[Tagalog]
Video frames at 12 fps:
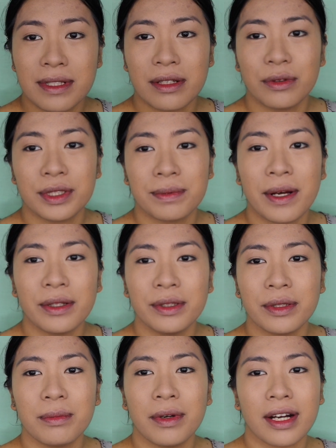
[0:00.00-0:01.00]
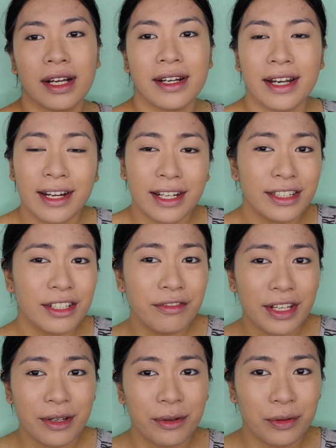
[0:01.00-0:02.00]
pa sa loose powder, baka
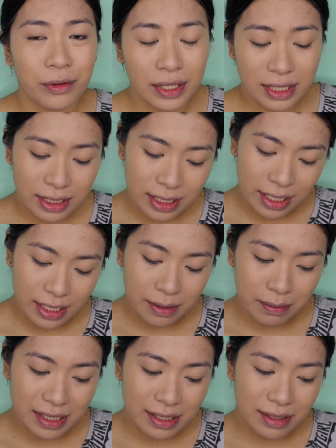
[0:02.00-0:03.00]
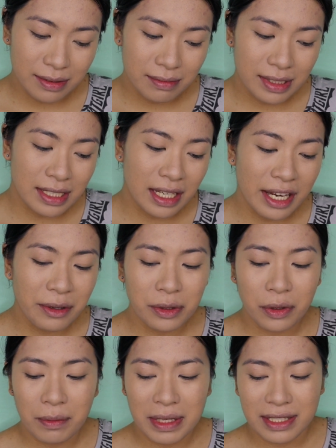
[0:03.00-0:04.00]
negative kay ko as in, mas, masakay ko
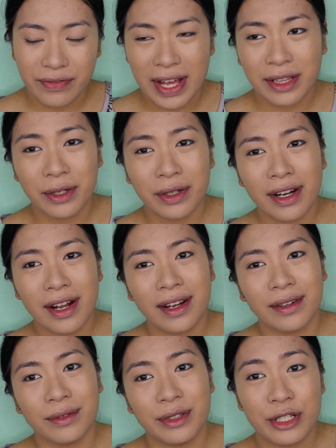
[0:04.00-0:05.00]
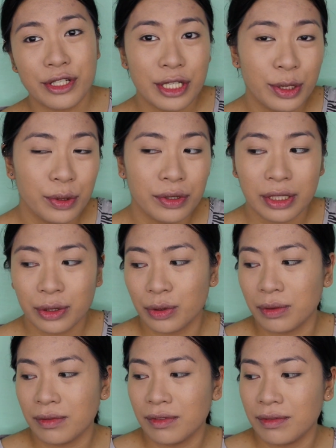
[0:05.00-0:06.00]
ko mas better ang nichido
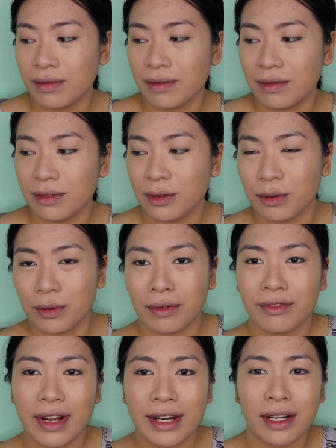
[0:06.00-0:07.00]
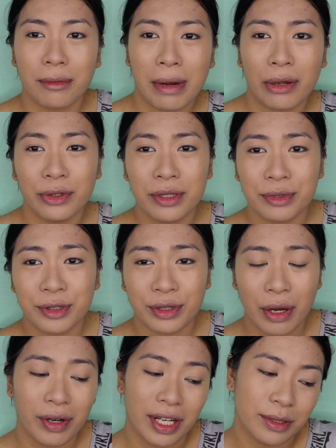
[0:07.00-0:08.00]
katong kung final powder mas
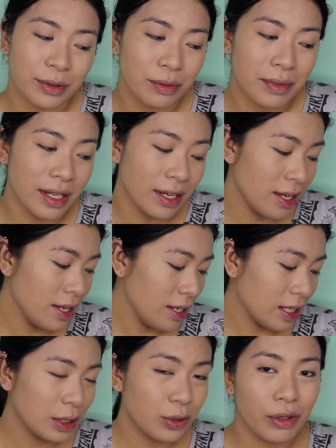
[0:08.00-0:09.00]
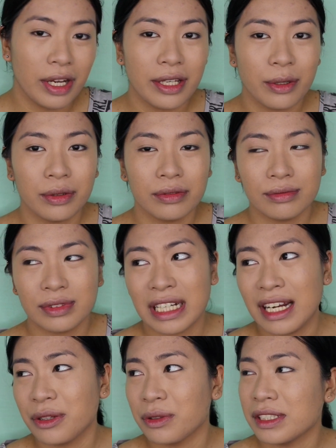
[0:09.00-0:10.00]
tawag ato man ato day yung
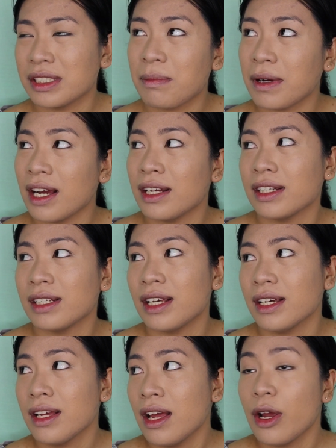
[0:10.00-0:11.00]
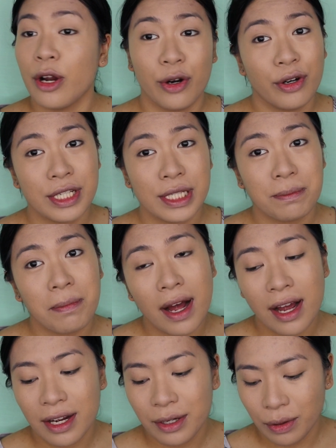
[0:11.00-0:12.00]
sa ato isa pa gani day earth
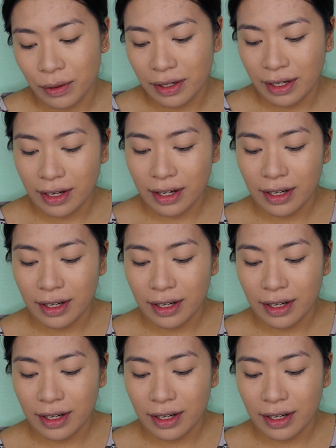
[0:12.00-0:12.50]
span or